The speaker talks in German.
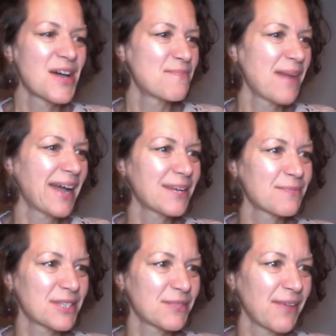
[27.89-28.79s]

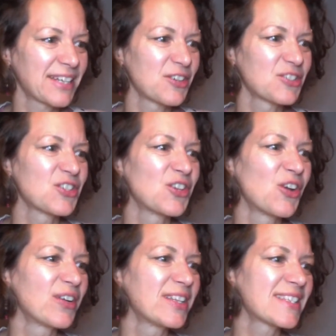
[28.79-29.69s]
meinem
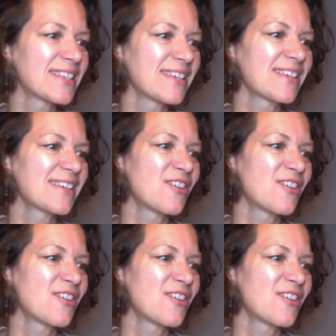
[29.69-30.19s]
2019